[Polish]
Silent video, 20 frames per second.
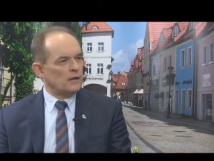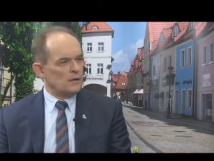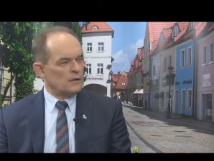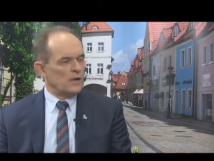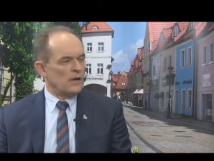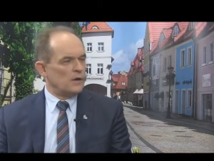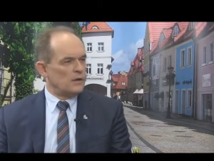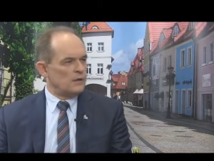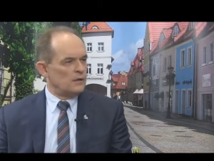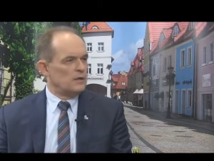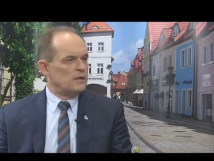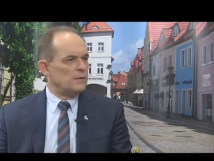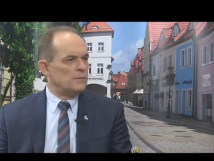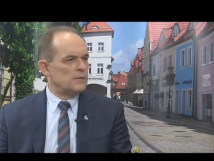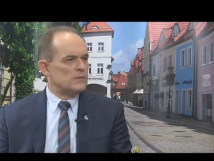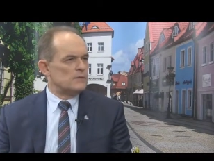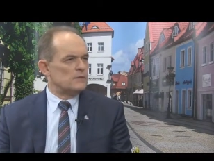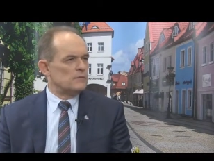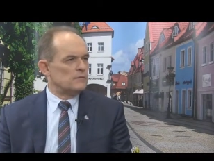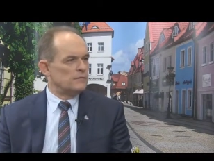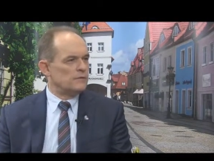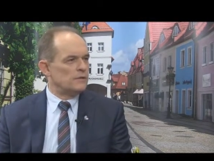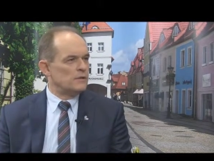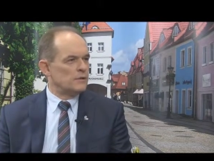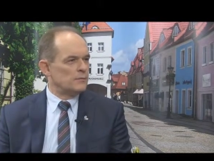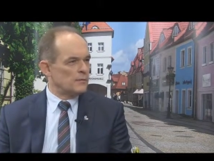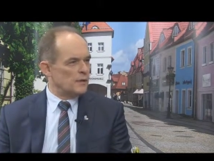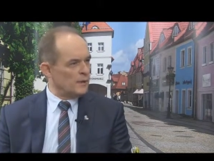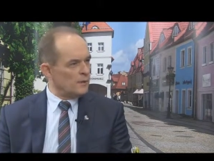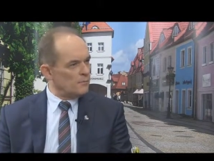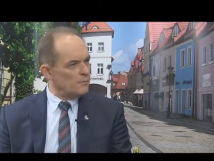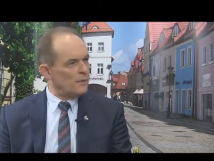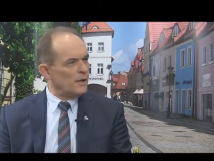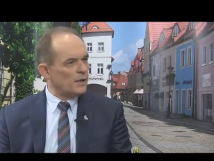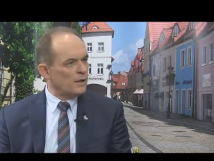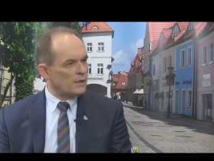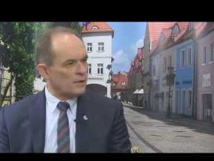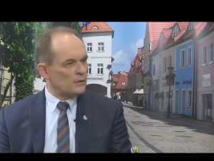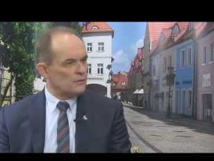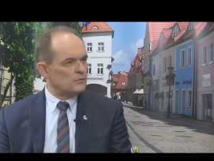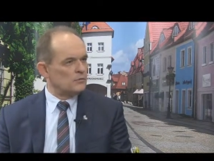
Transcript: jak i niemiecką firmę Becker,